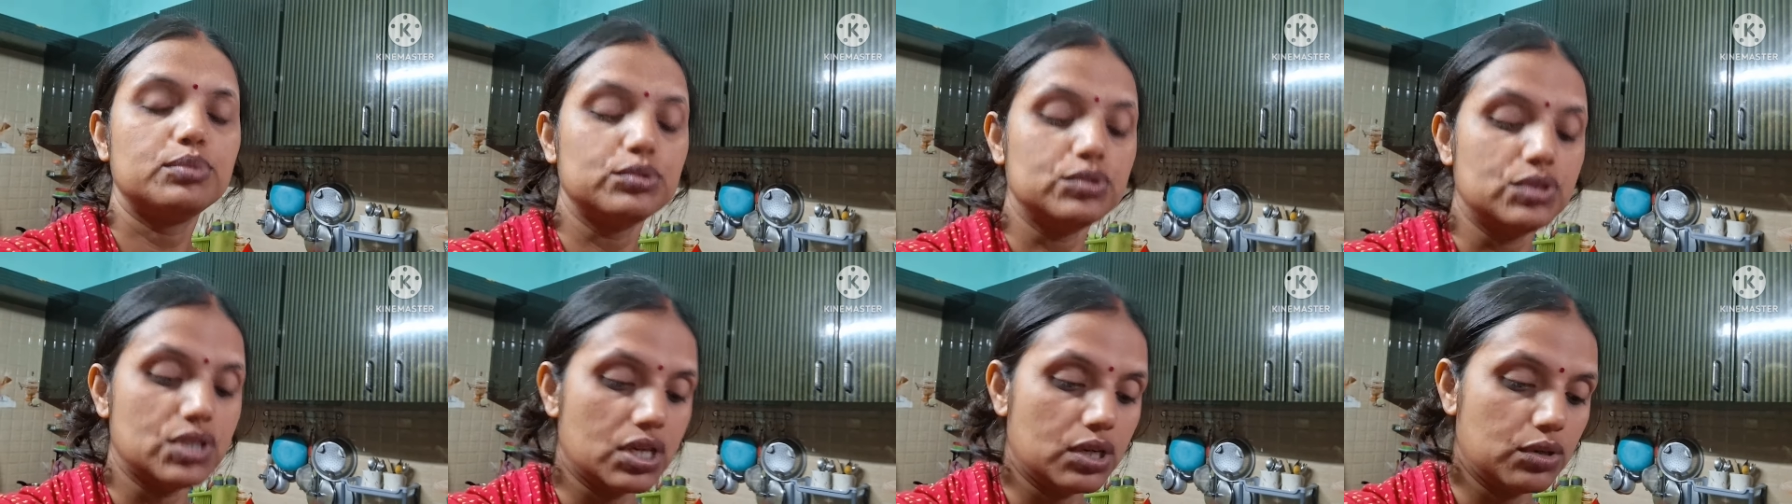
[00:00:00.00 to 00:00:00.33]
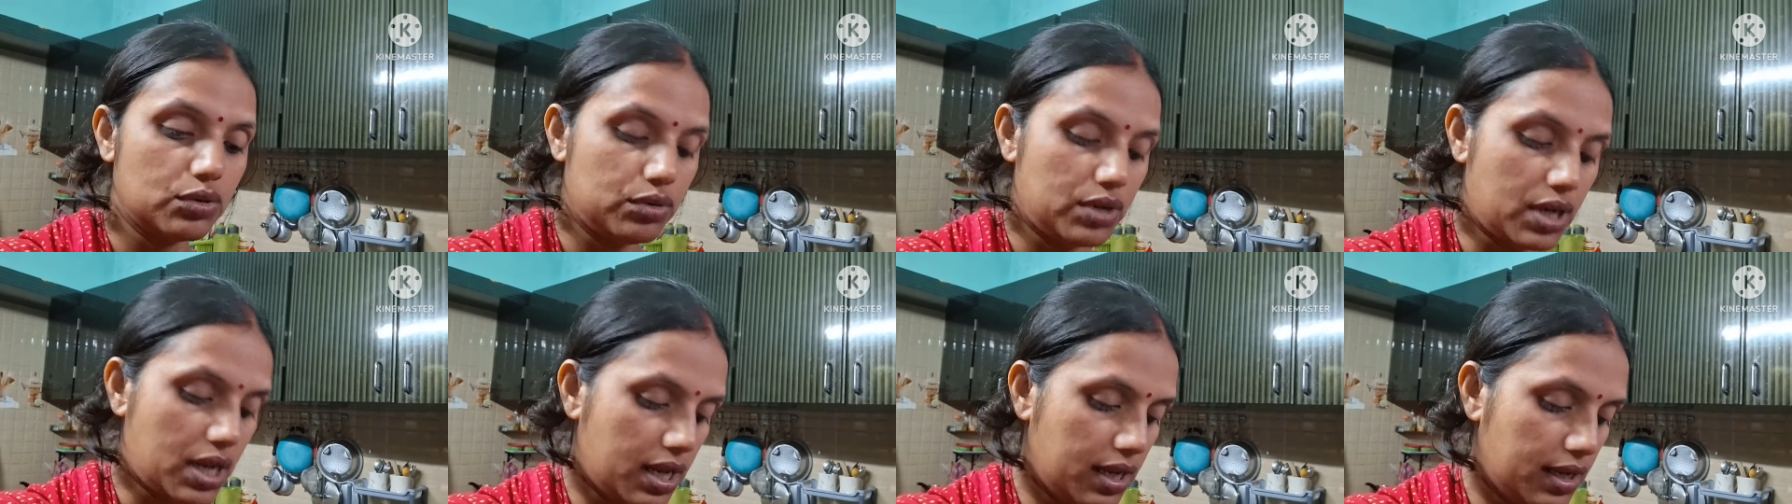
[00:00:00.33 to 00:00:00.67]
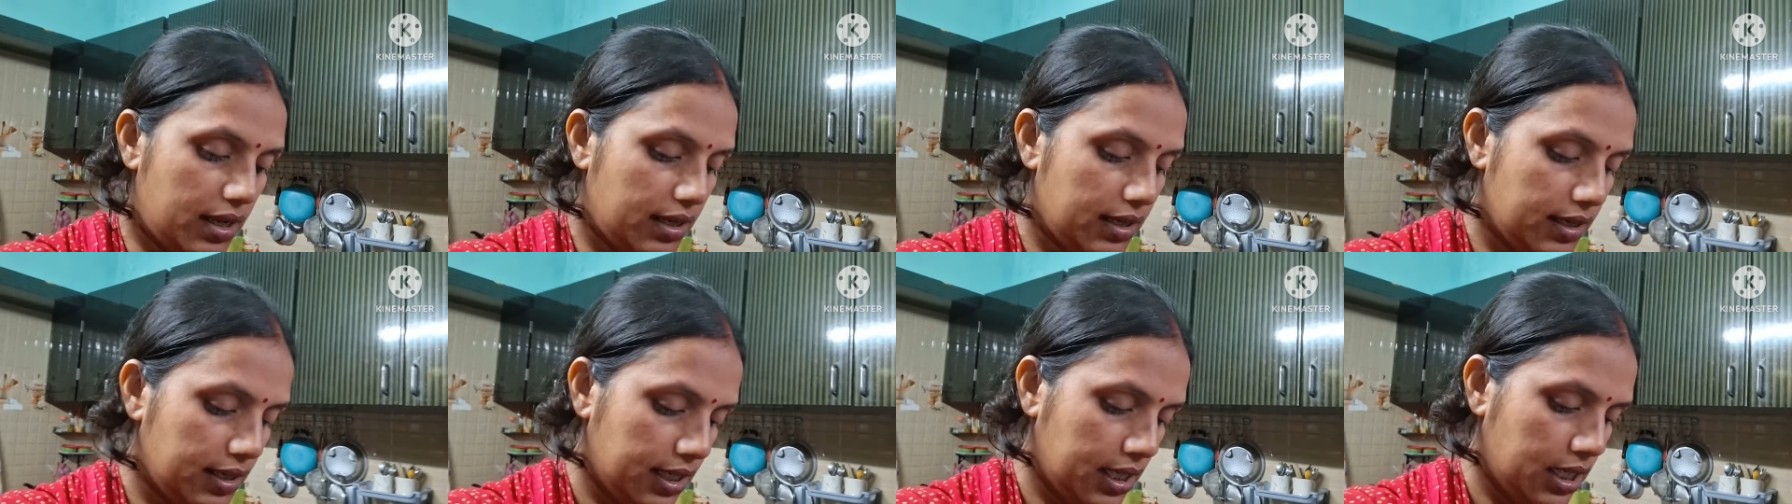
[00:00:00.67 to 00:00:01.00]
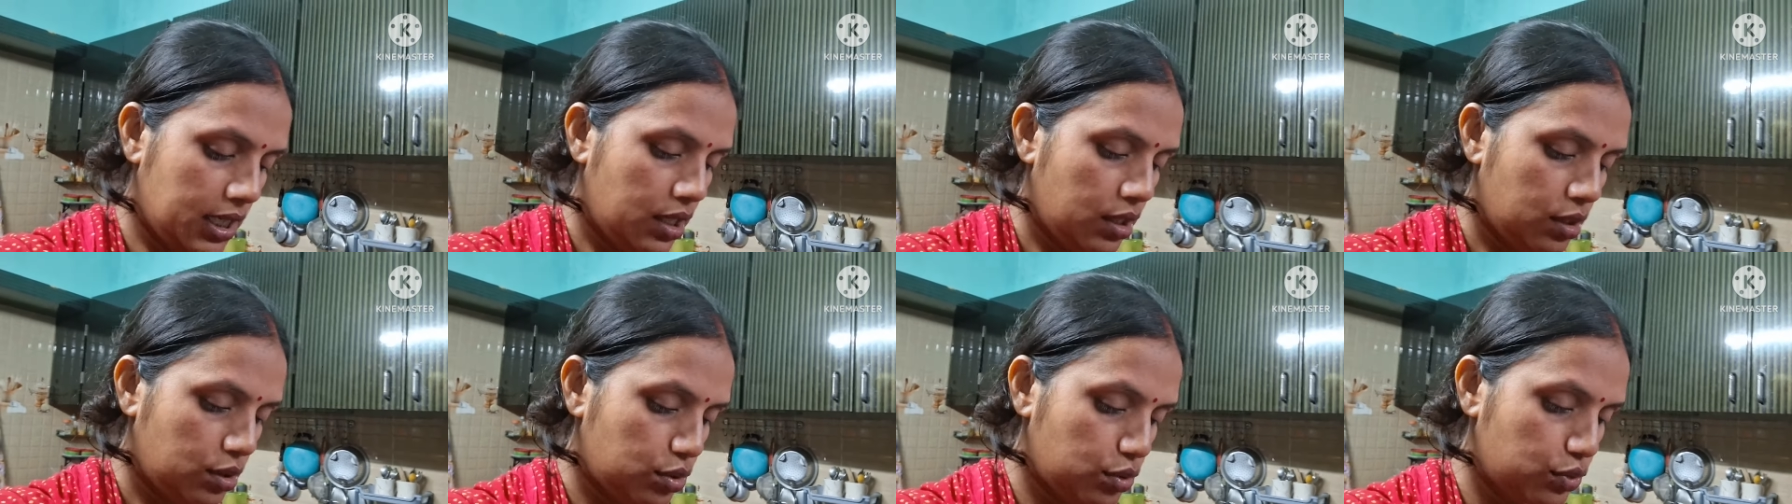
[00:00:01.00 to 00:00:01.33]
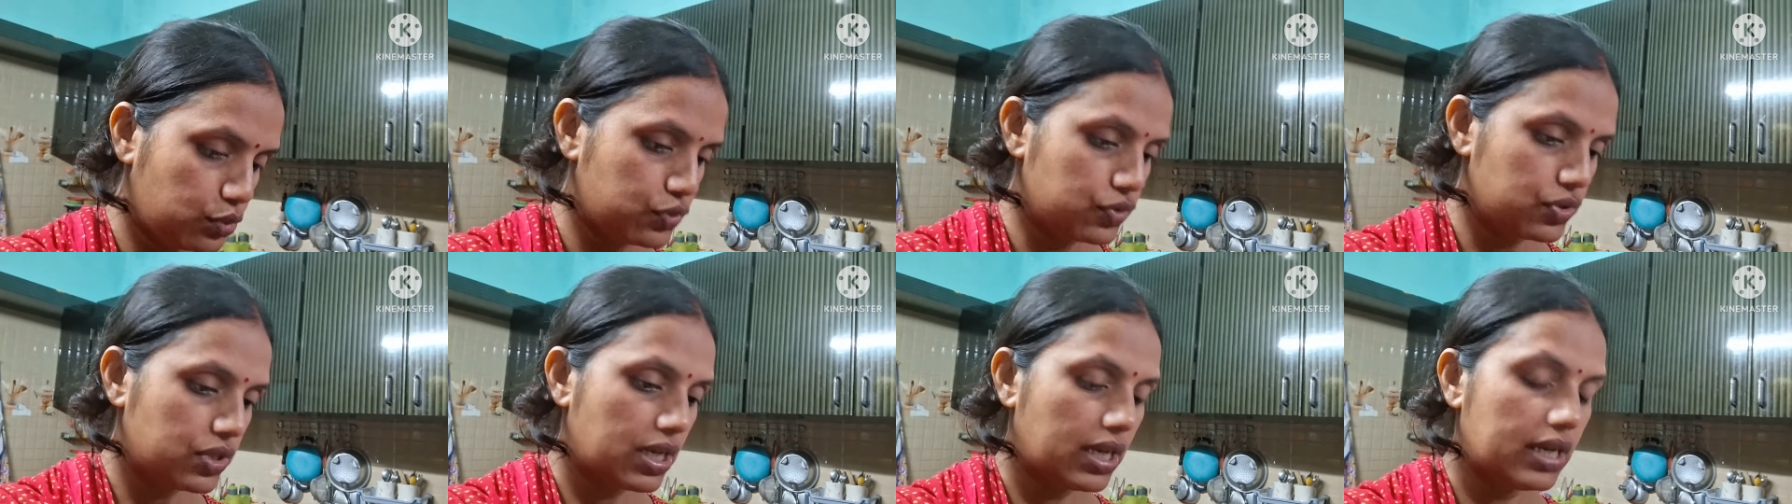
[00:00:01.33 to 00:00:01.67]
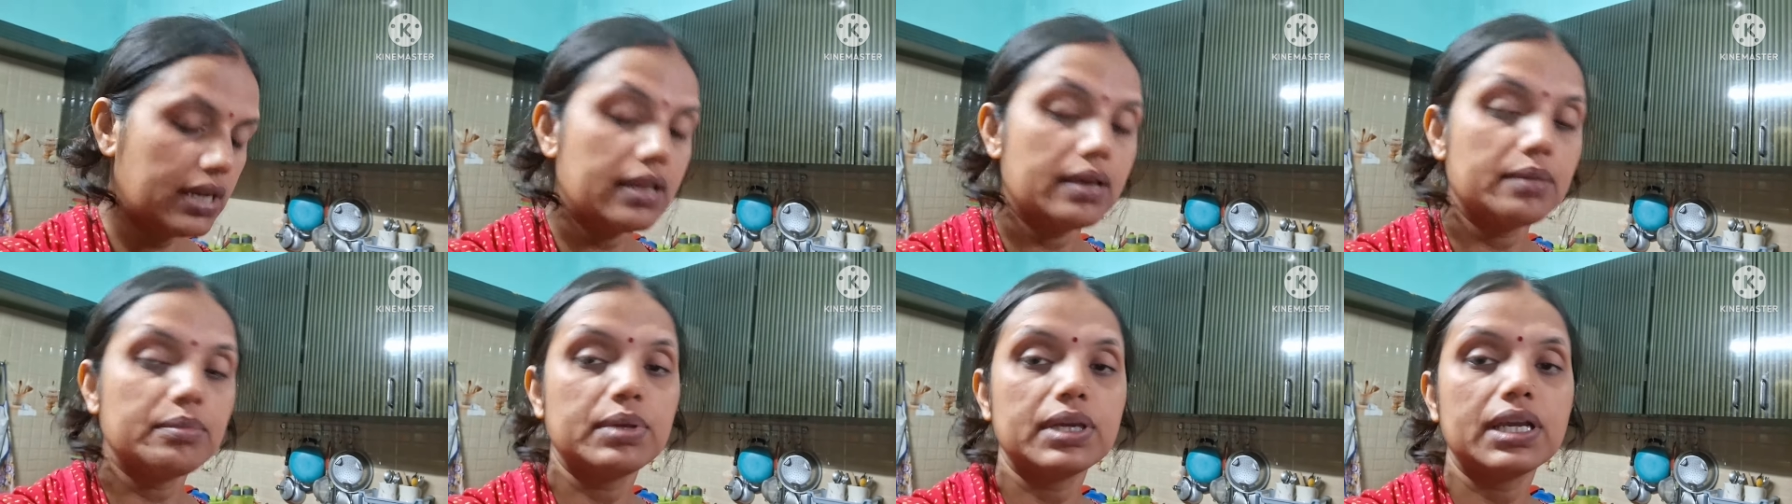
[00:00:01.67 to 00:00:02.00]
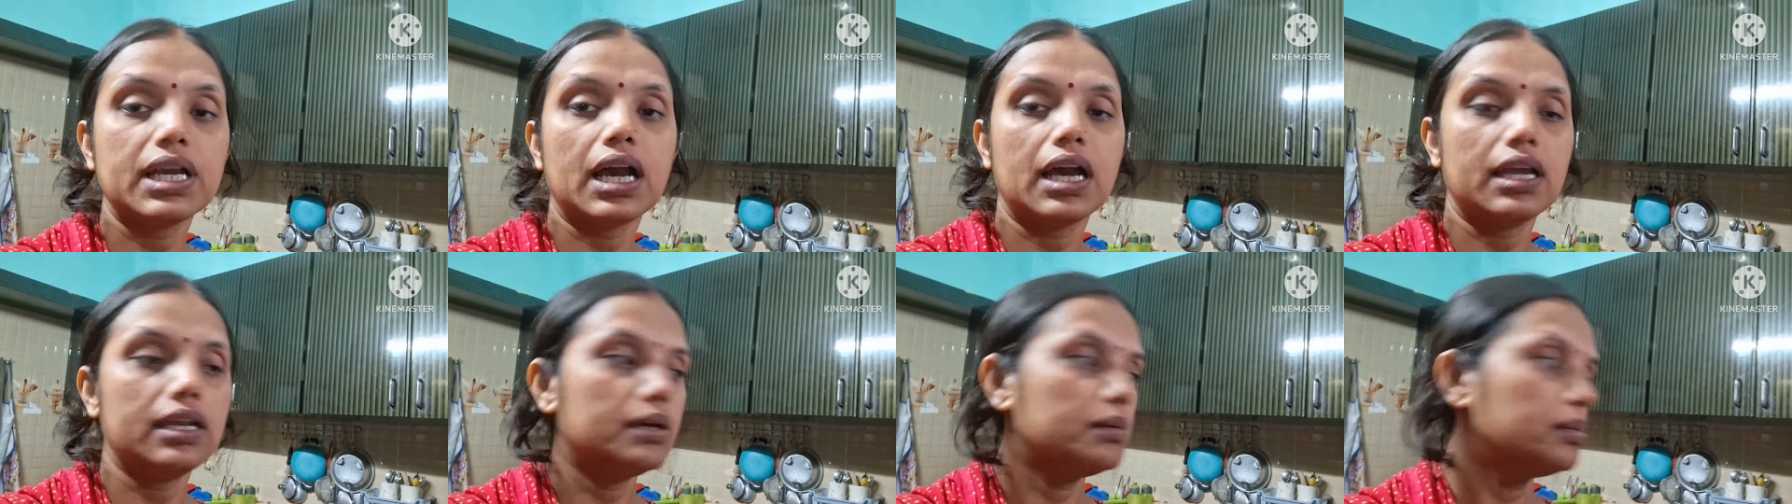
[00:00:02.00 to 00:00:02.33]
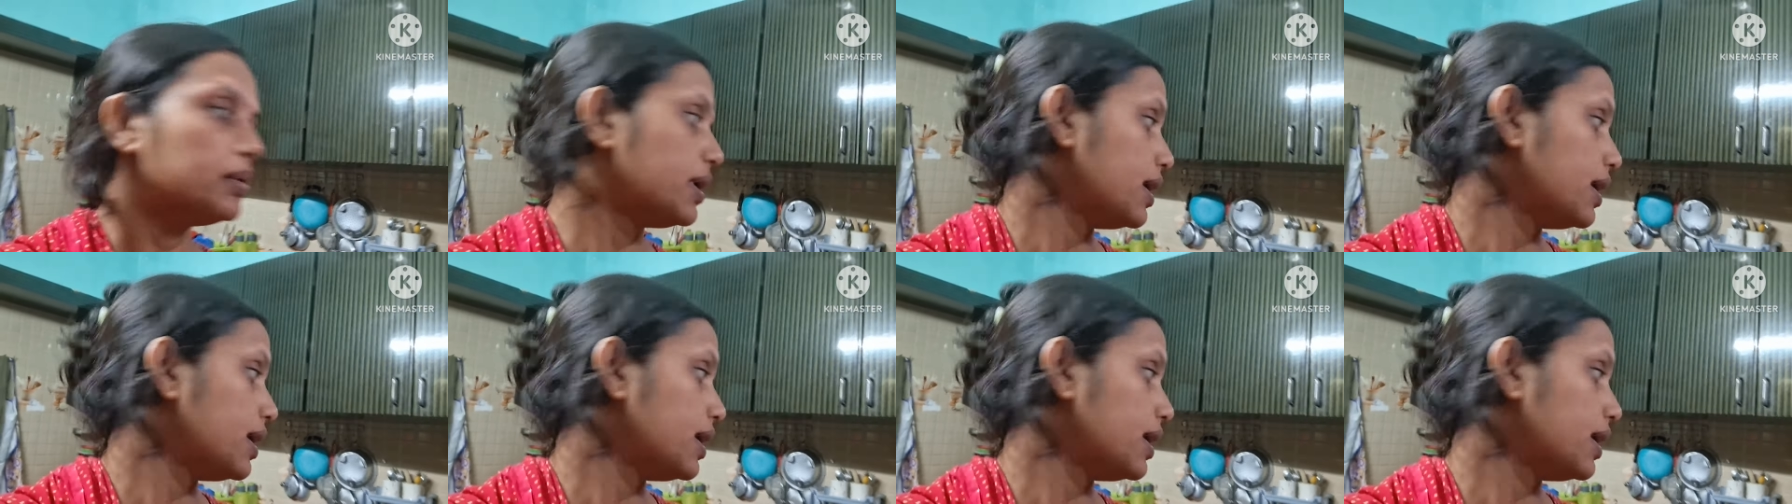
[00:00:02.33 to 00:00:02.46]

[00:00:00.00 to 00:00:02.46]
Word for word: पूजा होना है तो उसके लिए भी खाना